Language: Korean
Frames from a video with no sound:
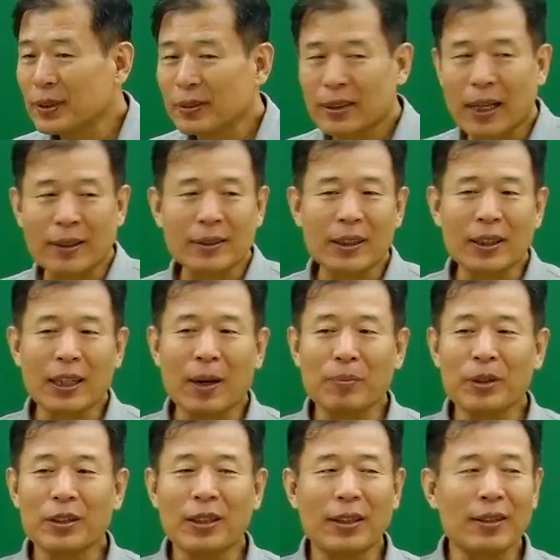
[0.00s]
당장의
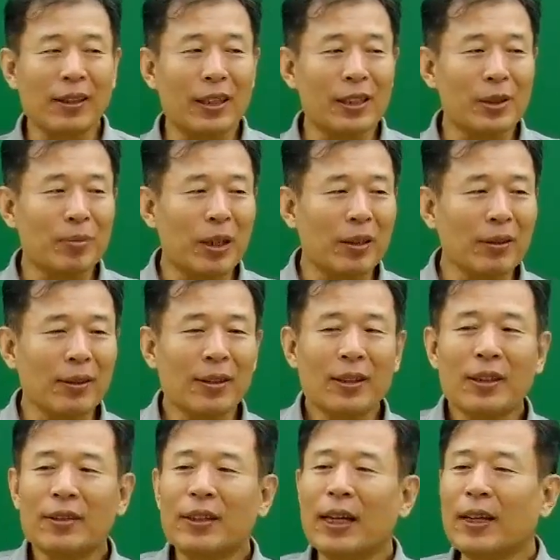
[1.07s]
암기는 안 되겠지만,
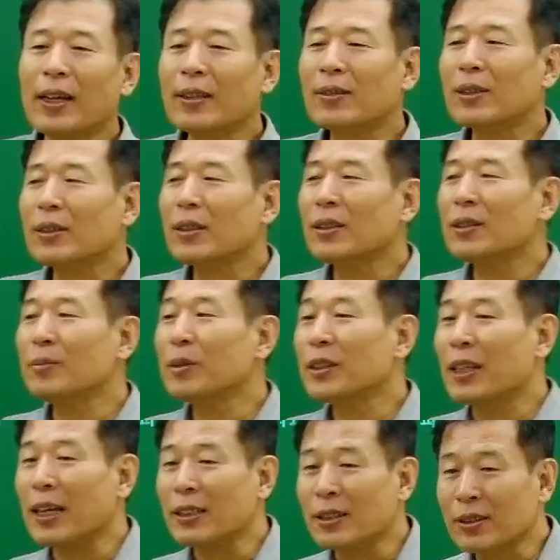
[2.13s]
대략적인
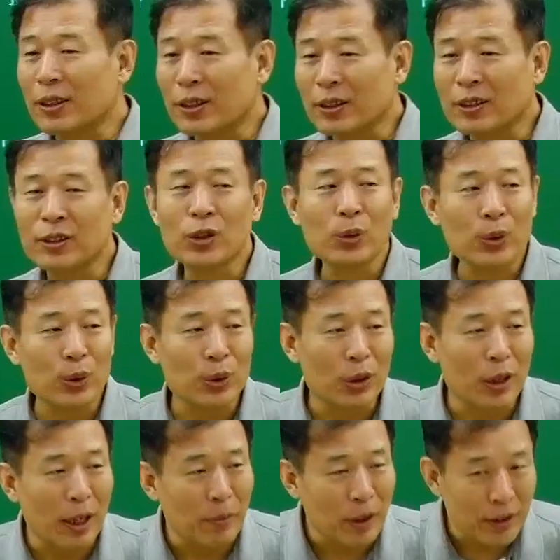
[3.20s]
의미는 아실 거예요. 그 정도로
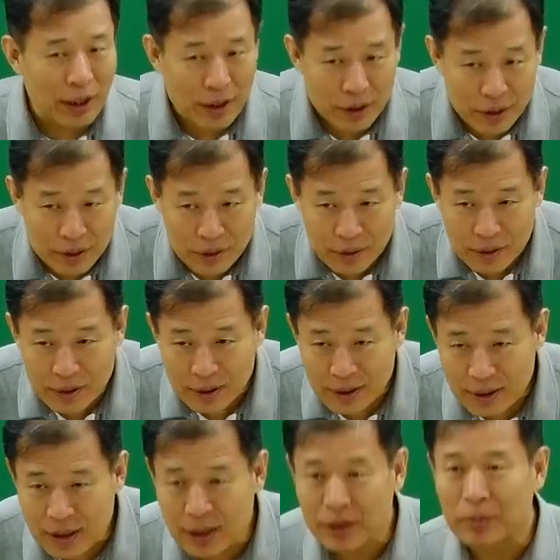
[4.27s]
하면 돼요.
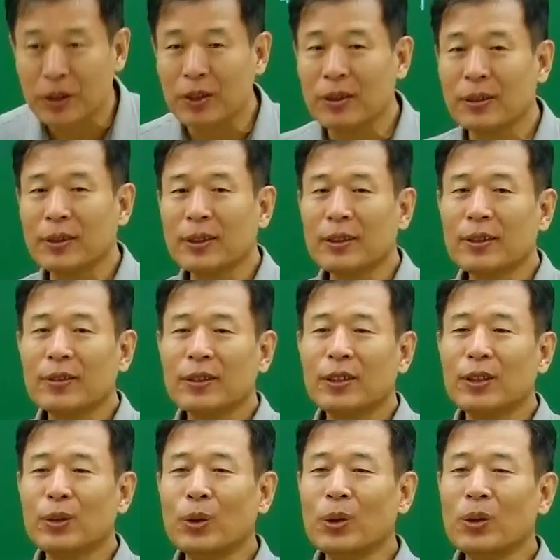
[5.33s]
지금은.
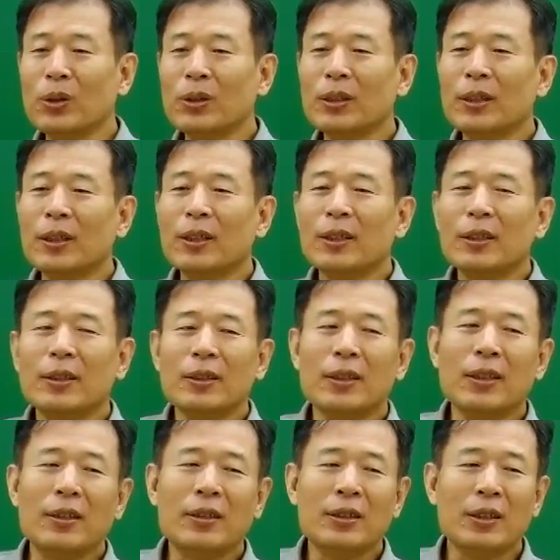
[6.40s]
그리고
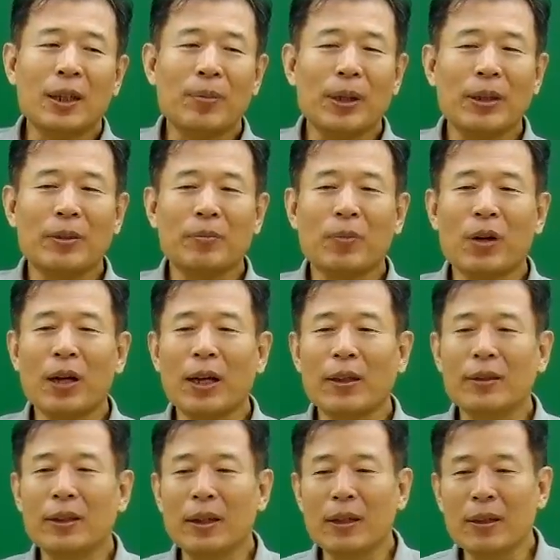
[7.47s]
이 트랩에는 뭐가
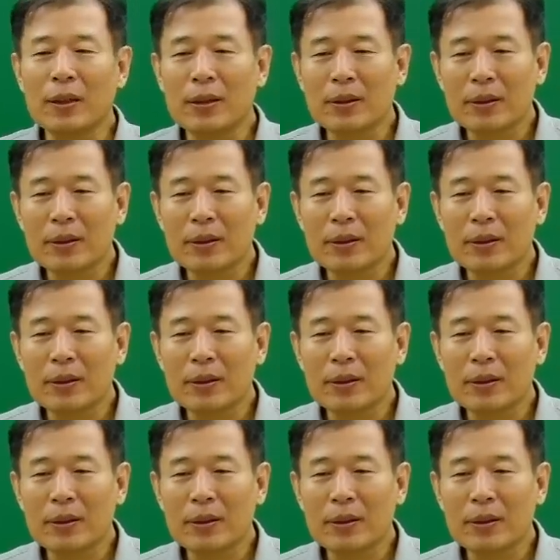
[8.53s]
있다?